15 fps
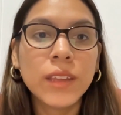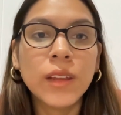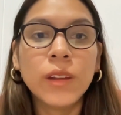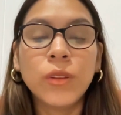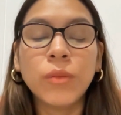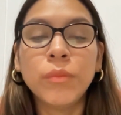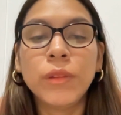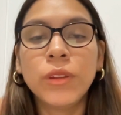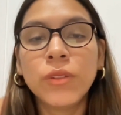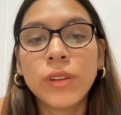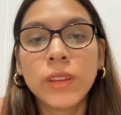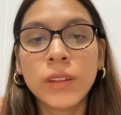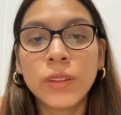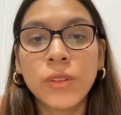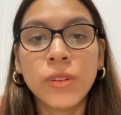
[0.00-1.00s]
y el dominio
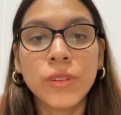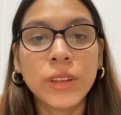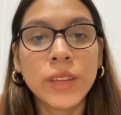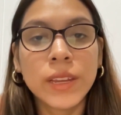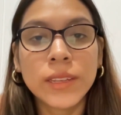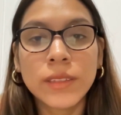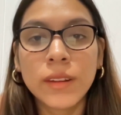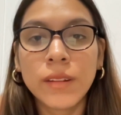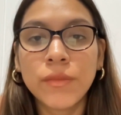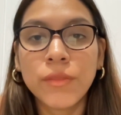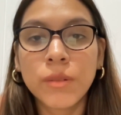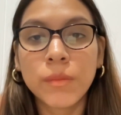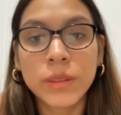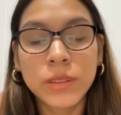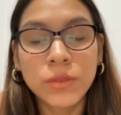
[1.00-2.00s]
de tecnologías de la
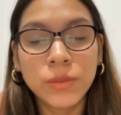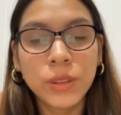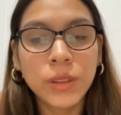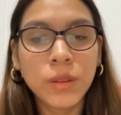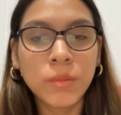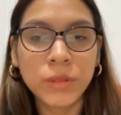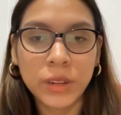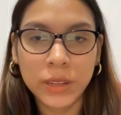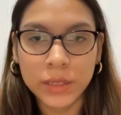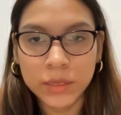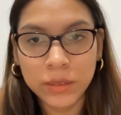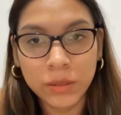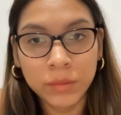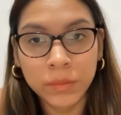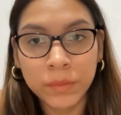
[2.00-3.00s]
información y
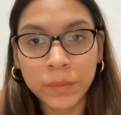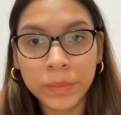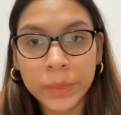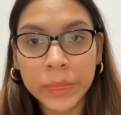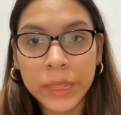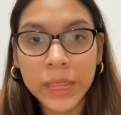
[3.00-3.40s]
comunicación.